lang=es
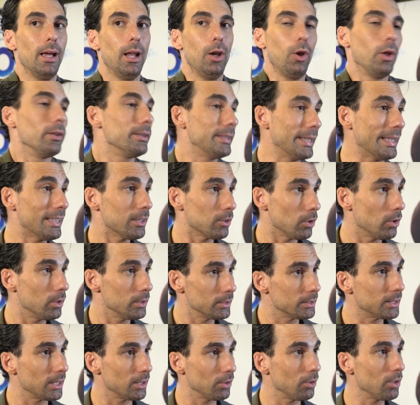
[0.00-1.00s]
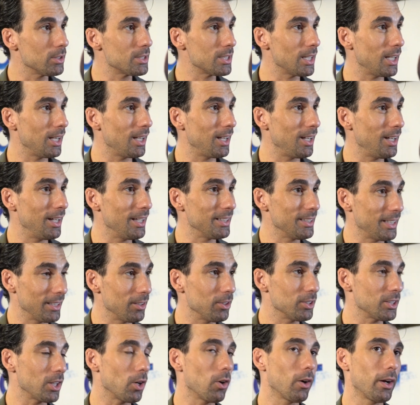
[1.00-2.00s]
lo entiendo, entiendo esa,
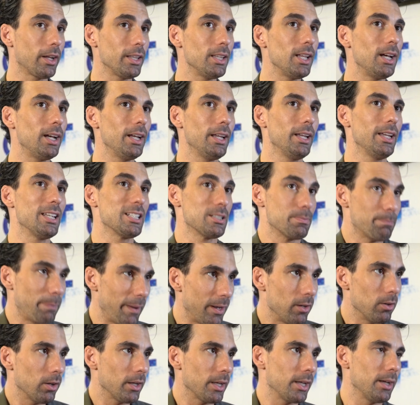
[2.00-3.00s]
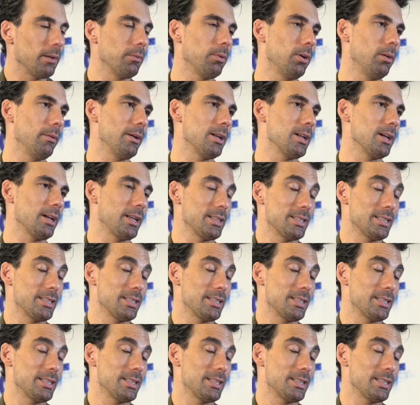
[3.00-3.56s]
entiendo esa acogida y espero que vuelva,